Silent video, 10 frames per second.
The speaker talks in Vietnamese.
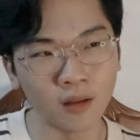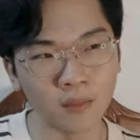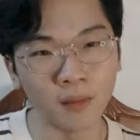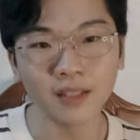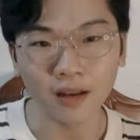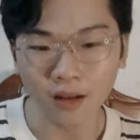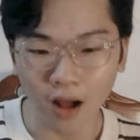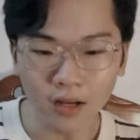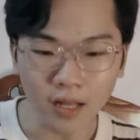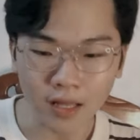Bên cạnh
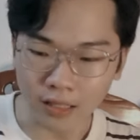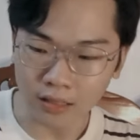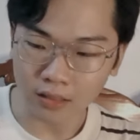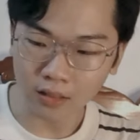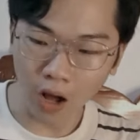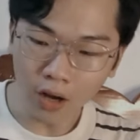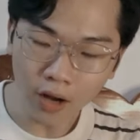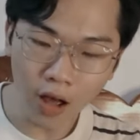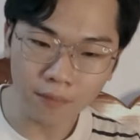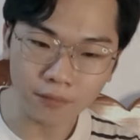đó thì có
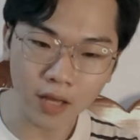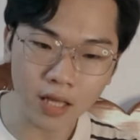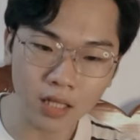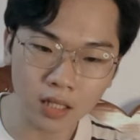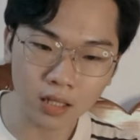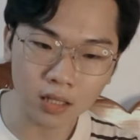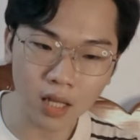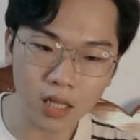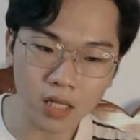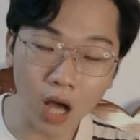thêm cái
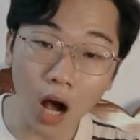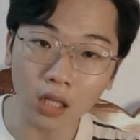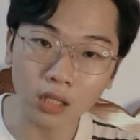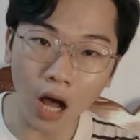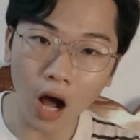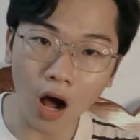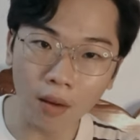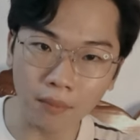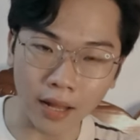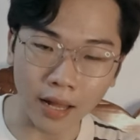cân đo
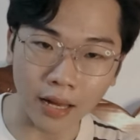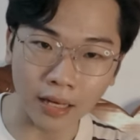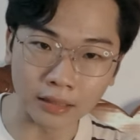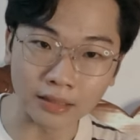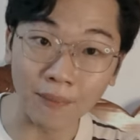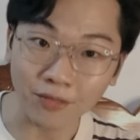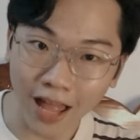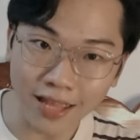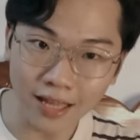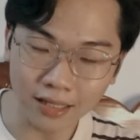mà cầm
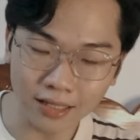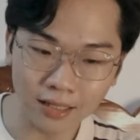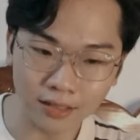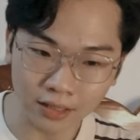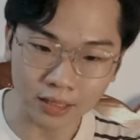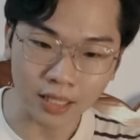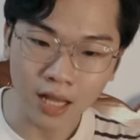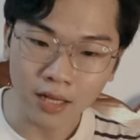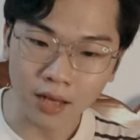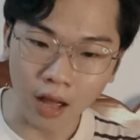tay á,
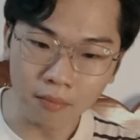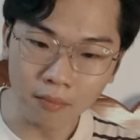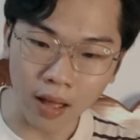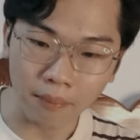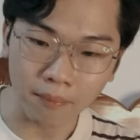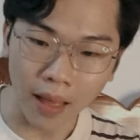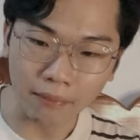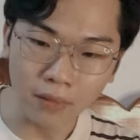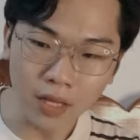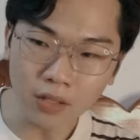để mà
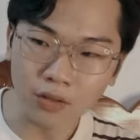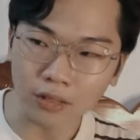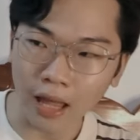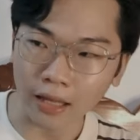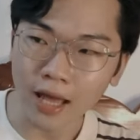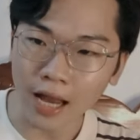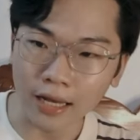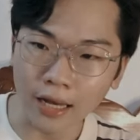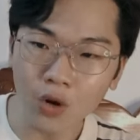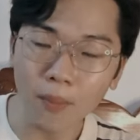bạn biết được là cái
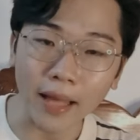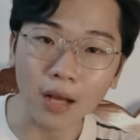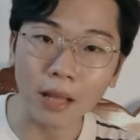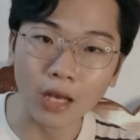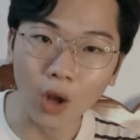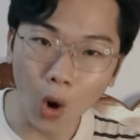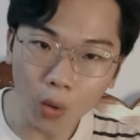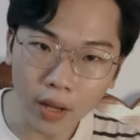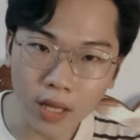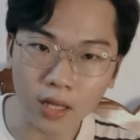hành lý của bạn có bị lố
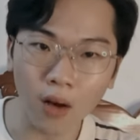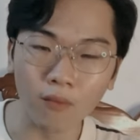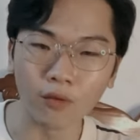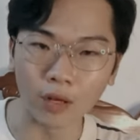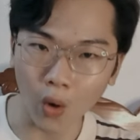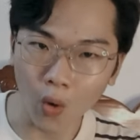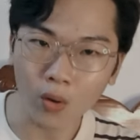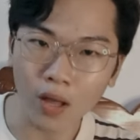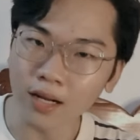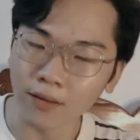ký hay không, vì lố
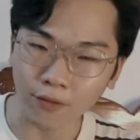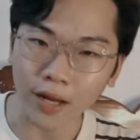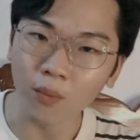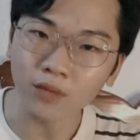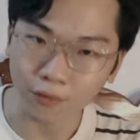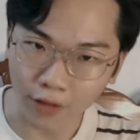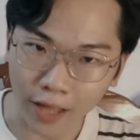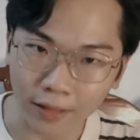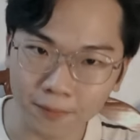ký là phải đóng tiền phạt.